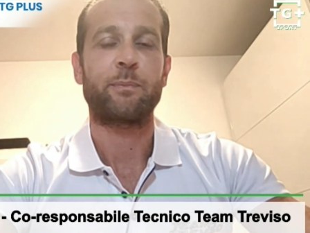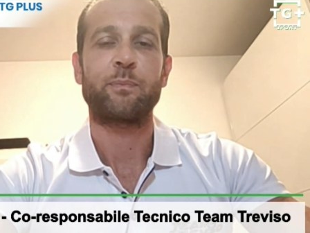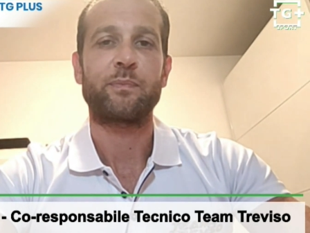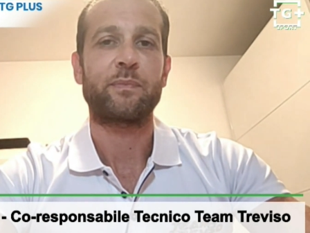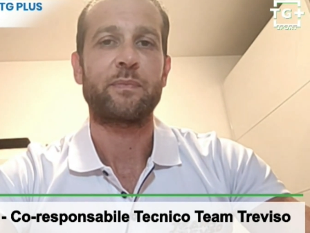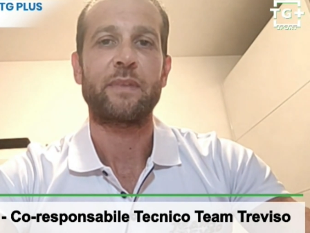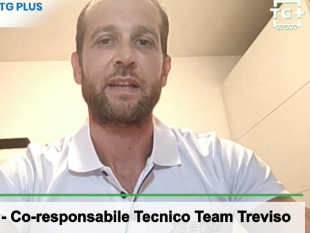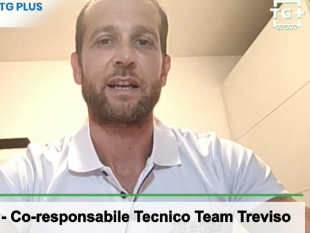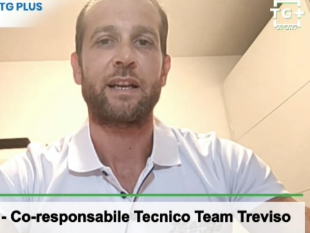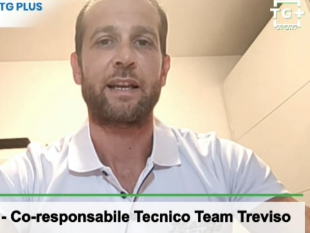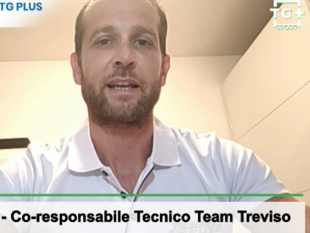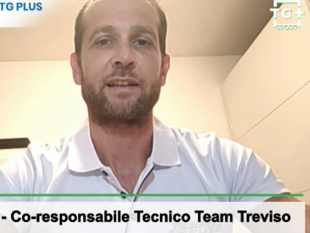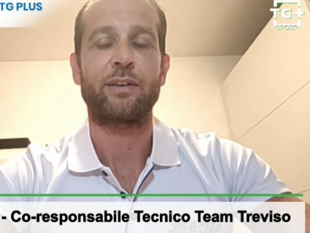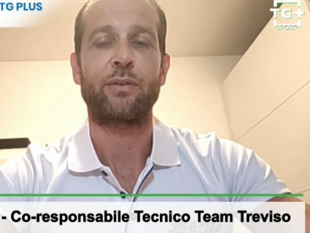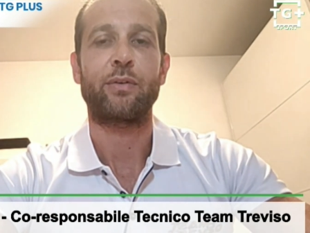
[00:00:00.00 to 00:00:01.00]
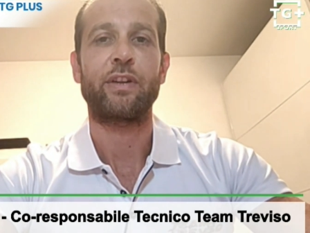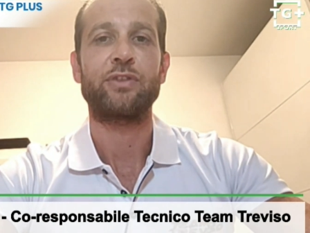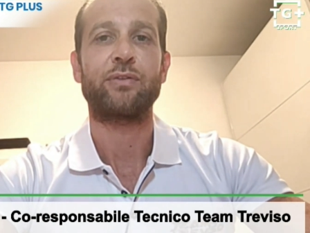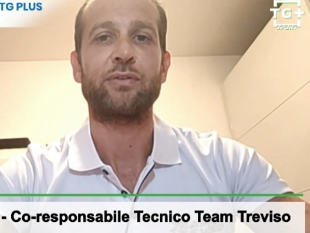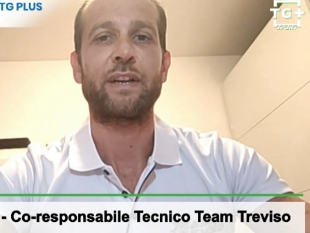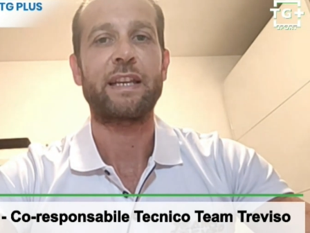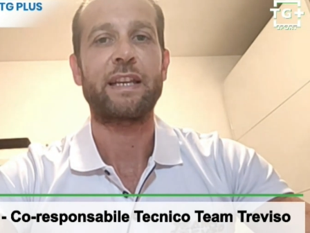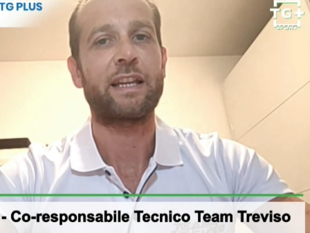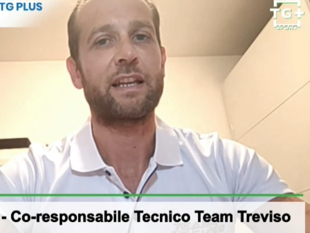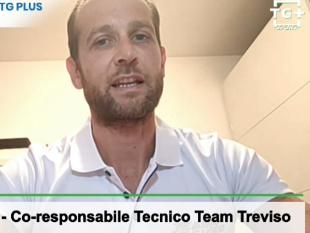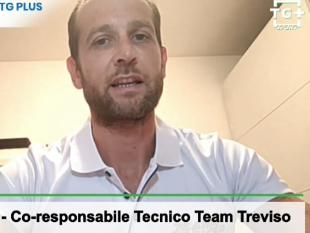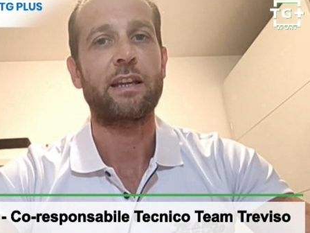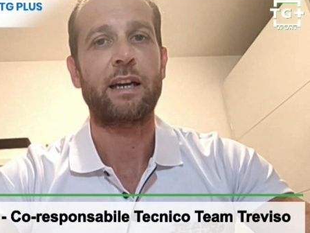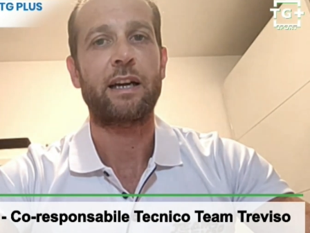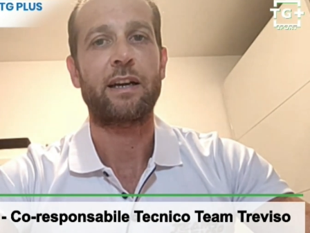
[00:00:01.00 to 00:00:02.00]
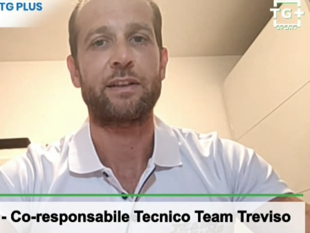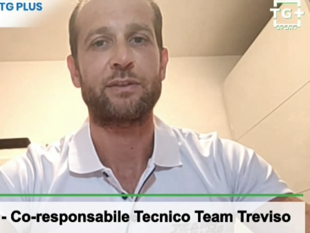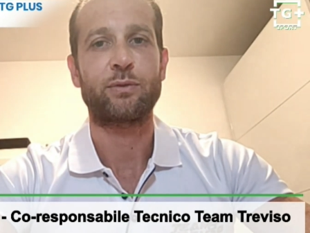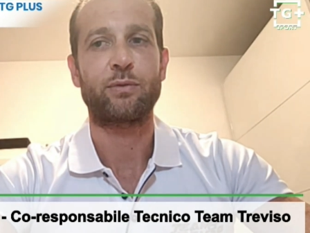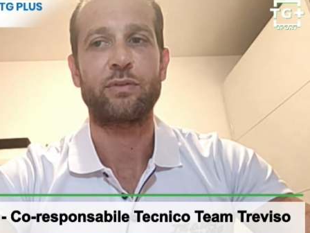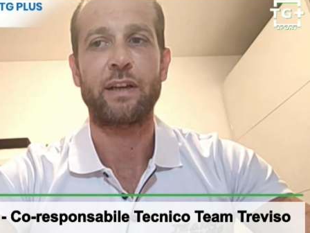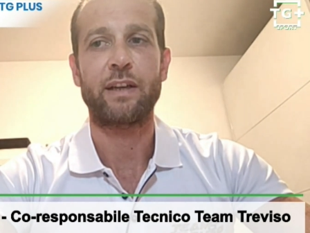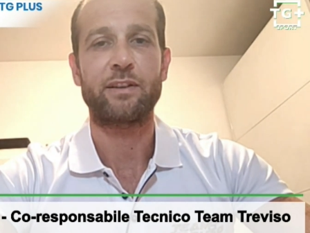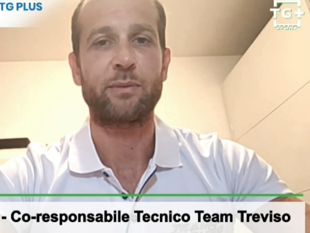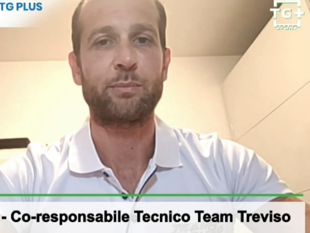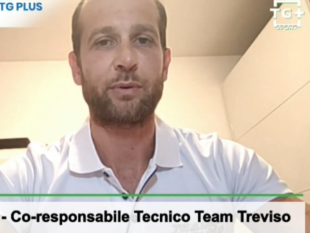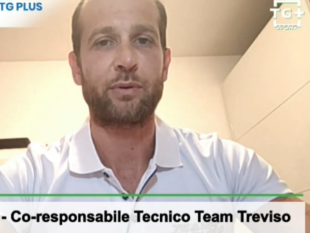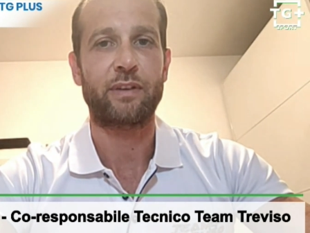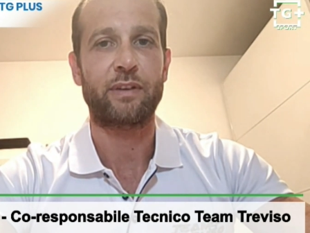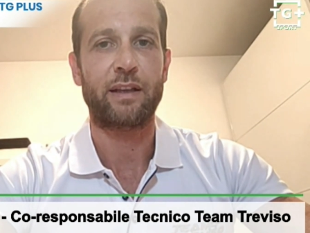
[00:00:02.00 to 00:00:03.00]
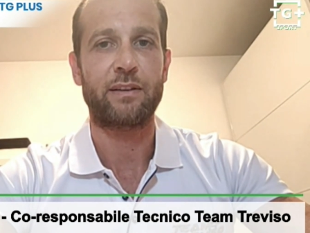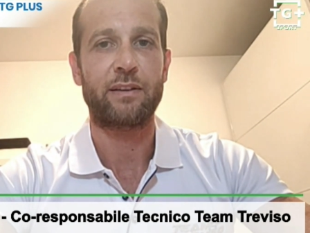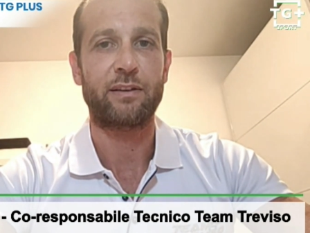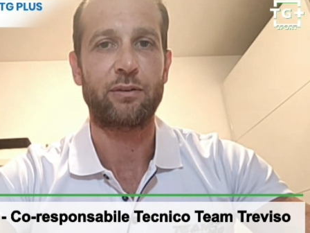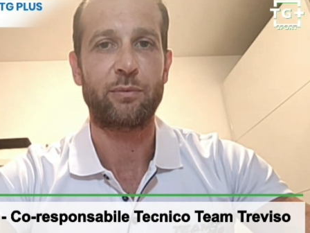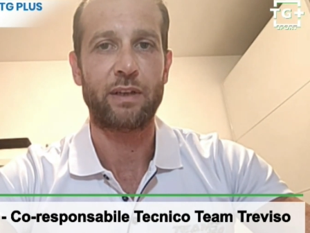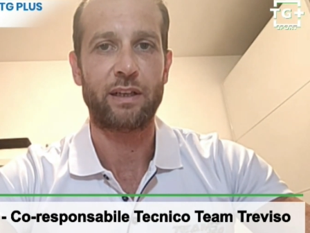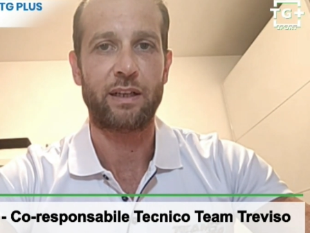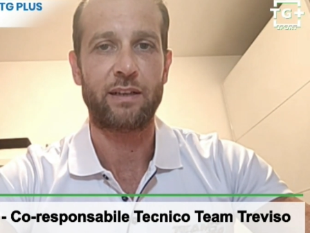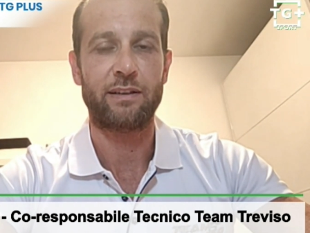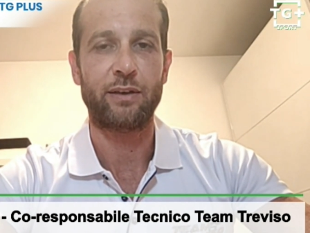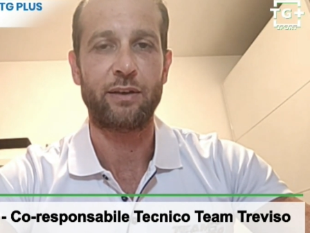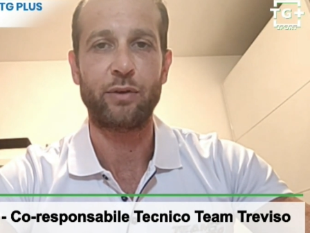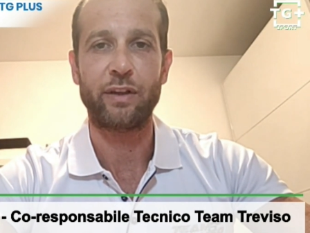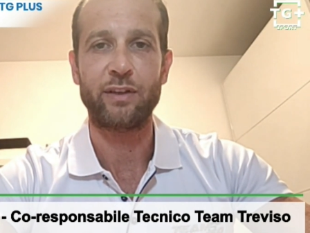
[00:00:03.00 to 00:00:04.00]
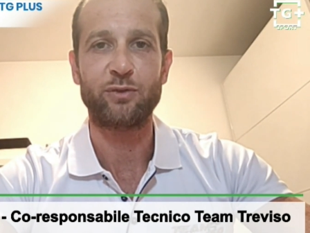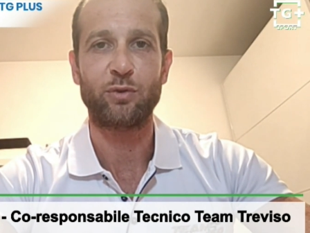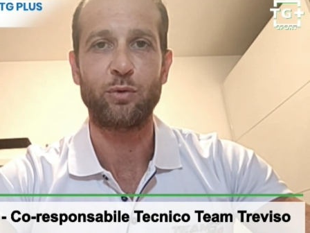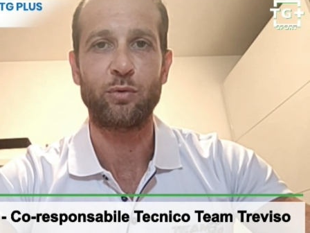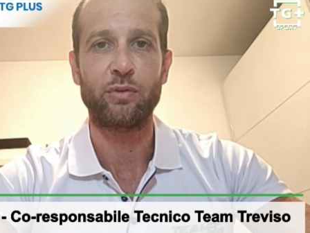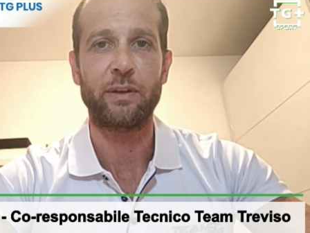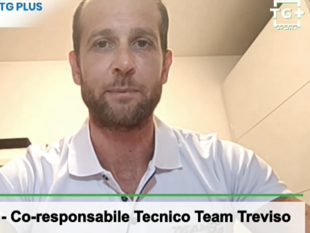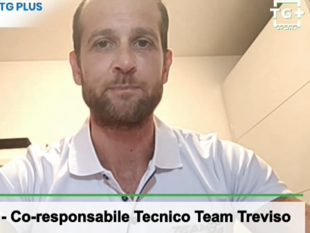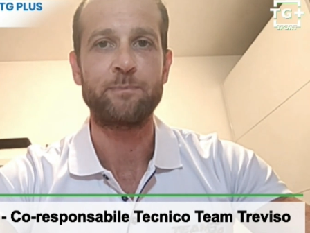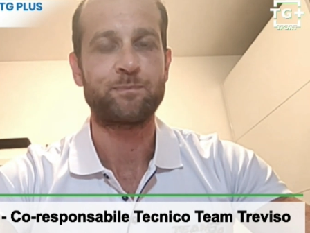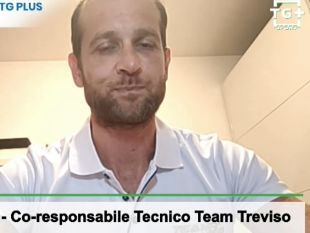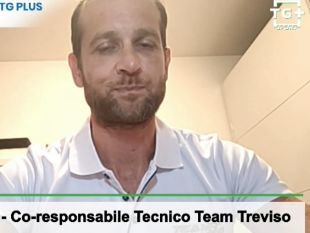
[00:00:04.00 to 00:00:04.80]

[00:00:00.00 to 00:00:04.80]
mh, dalle categorie giovanili a risultati importanti come nelle categorie assolute.